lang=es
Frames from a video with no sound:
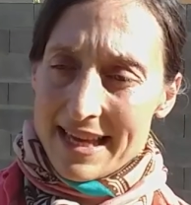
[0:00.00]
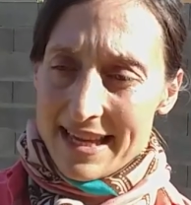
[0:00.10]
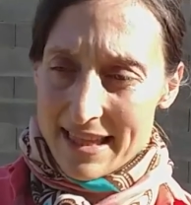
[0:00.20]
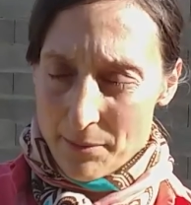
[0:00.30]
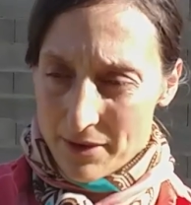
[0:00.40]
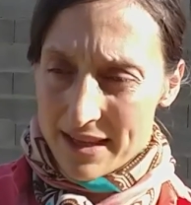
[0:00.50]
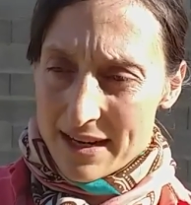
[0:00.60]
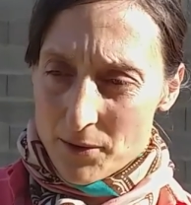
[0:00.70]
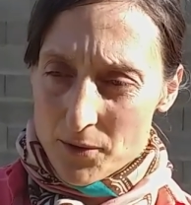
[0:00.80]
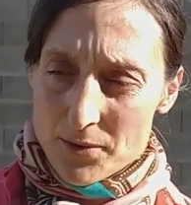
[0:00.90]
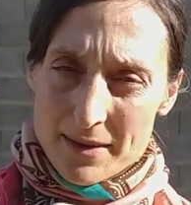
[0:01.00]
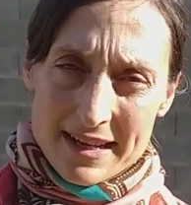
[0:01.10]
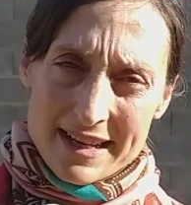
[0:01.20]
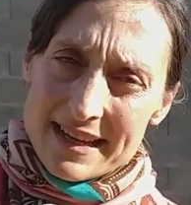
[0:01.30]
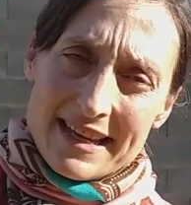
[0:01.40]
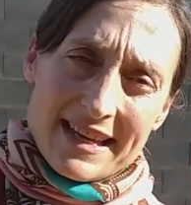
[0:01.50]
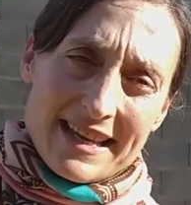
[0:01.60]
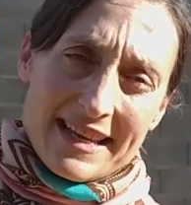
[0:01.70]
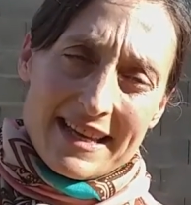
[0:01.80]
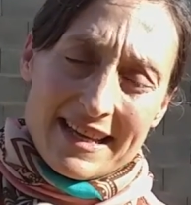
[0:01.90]
Y después de la curva
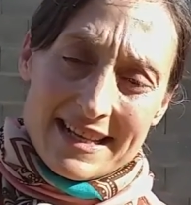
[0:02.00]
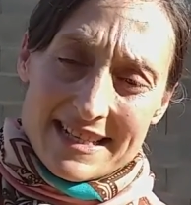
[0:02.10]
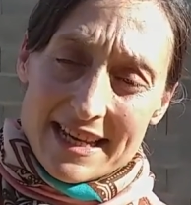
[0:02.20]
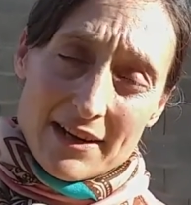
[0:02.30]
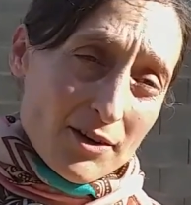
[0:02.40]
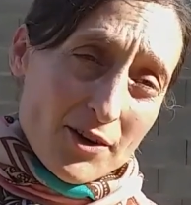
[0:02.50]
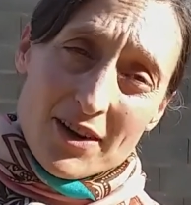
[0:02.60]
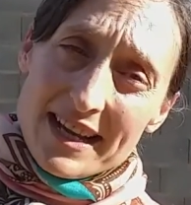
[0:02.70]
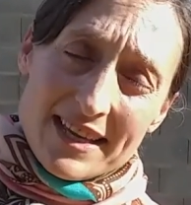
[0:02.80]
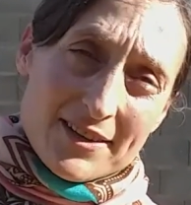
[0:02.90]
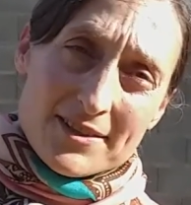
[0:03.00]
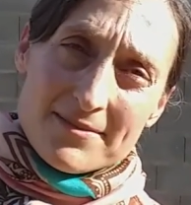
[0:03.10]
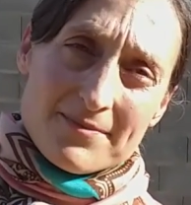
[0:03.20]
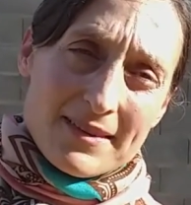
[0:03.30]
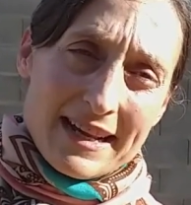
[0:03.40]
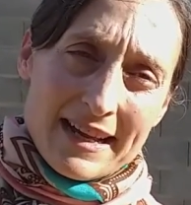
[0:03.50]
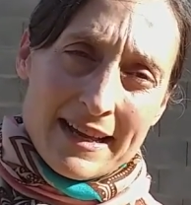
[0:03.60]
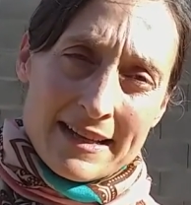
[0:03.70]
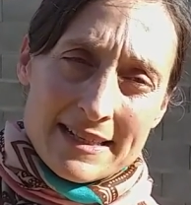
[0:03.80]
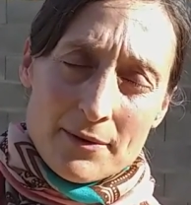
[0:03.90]
eh, siguen los colegios.
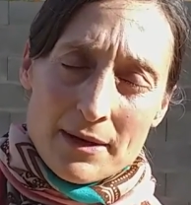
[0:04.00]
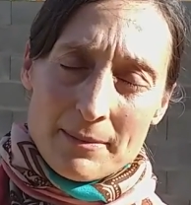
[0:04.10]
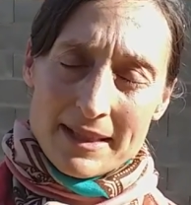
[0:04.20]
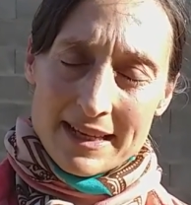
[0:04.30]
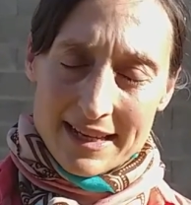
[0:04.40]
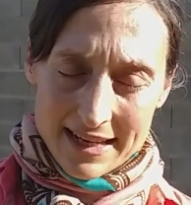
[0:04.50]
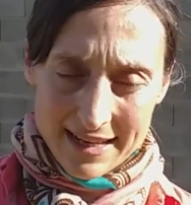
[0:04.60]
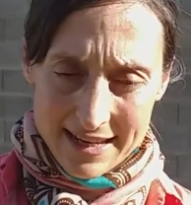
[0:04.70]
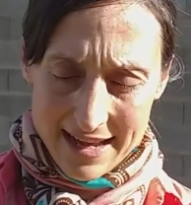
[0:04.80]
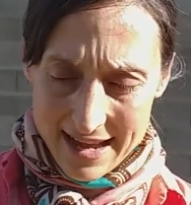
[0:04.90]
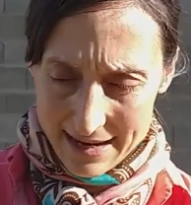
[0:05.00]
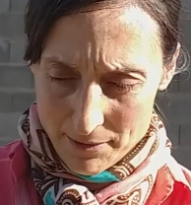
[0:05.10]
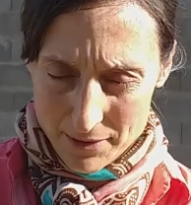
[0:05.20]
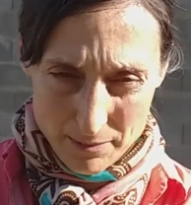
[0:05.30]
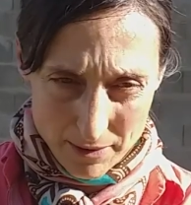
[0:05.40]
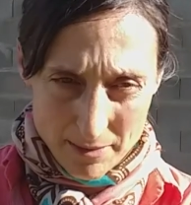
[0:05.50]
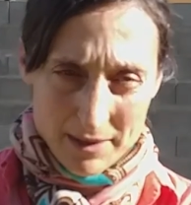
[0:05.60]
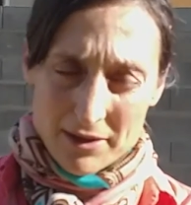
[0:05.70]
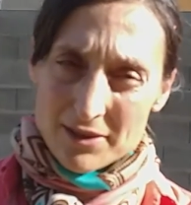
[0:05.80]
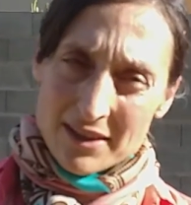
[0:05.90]
seguramente que haremos una prueba
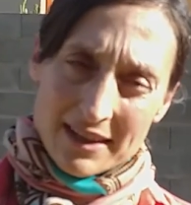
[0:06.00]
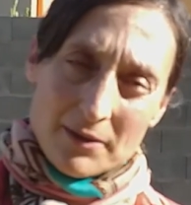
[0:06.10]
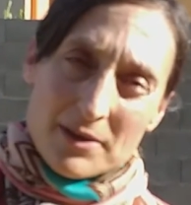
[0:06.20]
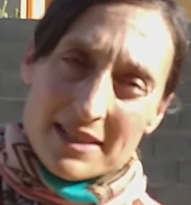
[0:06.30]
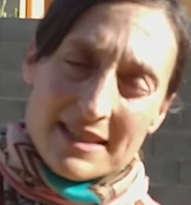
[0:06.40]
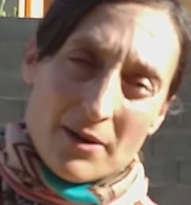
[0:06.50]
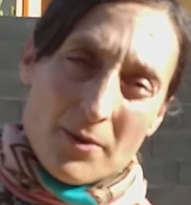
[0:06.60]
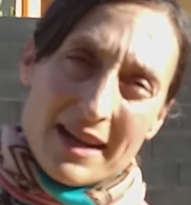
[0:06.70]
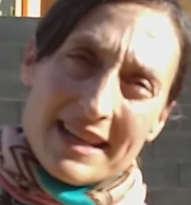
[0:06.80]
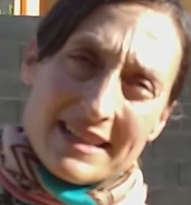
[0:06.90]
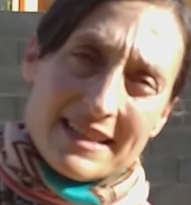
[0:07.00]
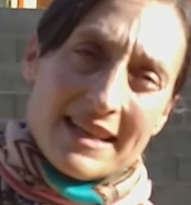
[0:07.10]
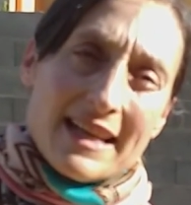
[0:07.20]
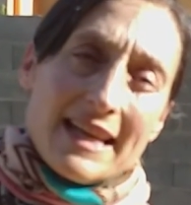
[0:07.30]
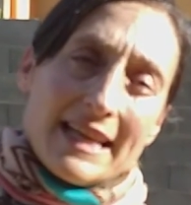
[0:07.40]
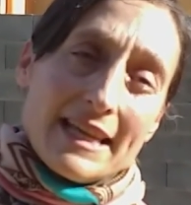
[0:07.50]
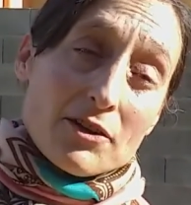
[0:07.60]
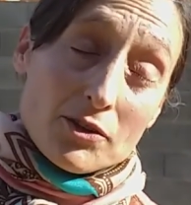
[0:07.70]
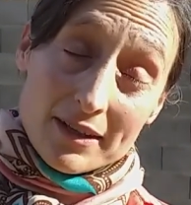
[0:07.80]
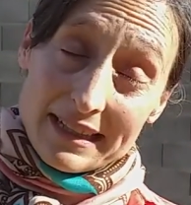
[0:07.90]
piloto en el Claudio César Juárez y
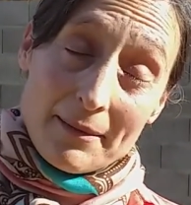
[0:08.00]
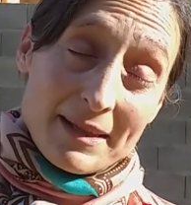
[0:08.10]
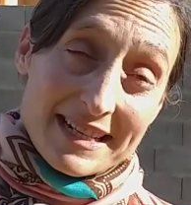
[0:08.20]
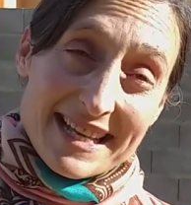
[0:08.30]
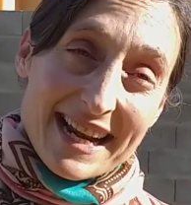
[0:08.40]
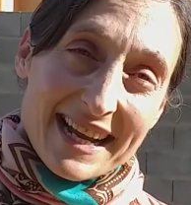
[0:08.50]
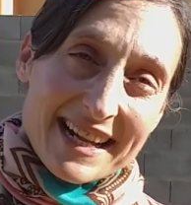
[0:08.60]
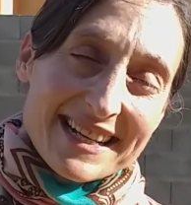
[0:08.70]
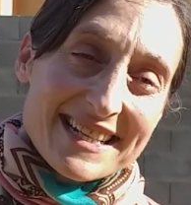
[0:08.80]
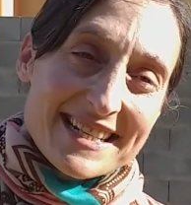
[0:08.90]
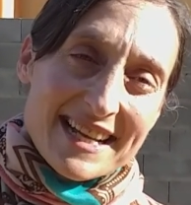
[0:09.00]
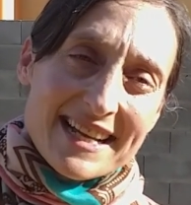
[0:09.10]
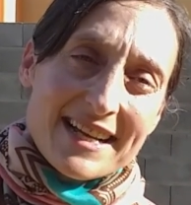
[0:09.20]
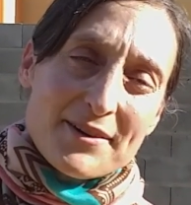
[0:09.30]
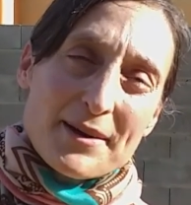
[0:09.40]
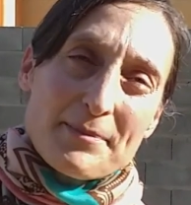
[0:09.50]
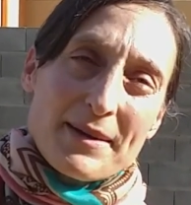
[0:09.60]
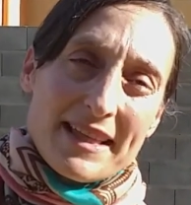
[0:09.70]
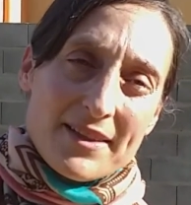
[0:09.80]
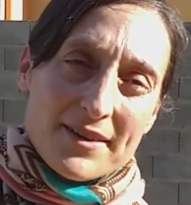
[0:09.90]
nos toca también acercar, que ya nos han
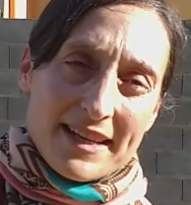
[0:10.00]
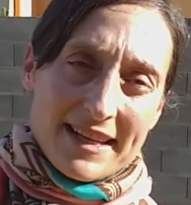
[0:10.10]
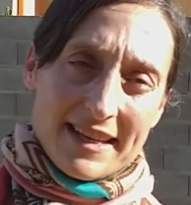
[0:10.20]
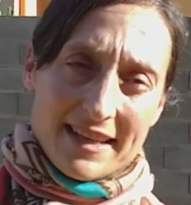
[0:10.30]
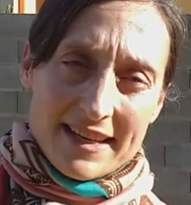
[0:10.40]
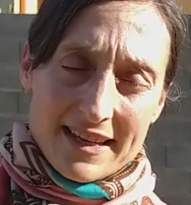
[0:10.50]
pedido que,